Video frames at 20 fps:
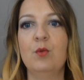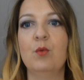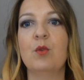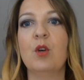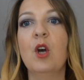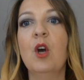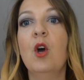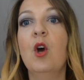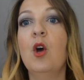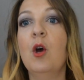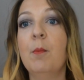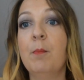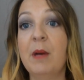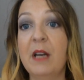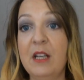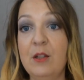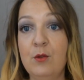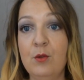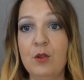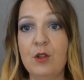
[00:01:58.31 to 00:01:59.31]
Donc,
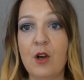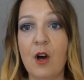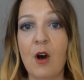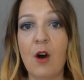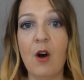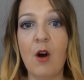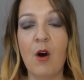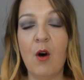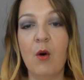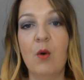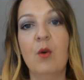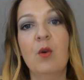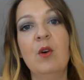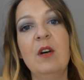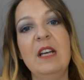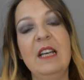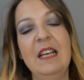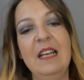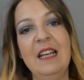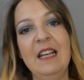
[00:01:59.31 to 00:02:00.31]
près du corps en
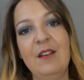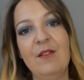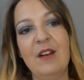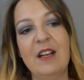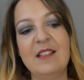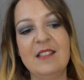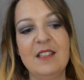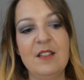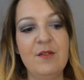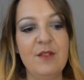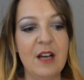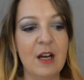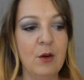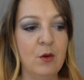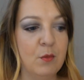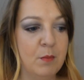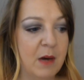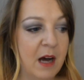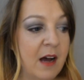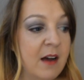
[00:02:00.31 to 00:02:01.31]
haut et évasées vers
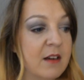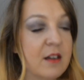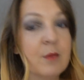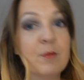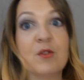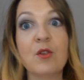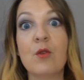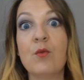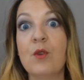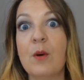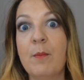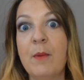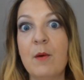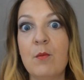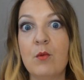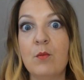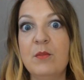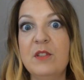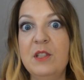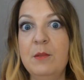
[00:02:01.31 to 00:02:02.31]
le bas. Comme ça, on voit pas
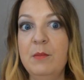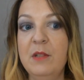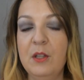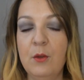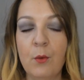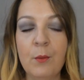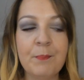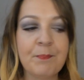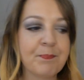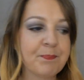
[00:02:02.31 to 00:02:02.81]
mon petit bidon.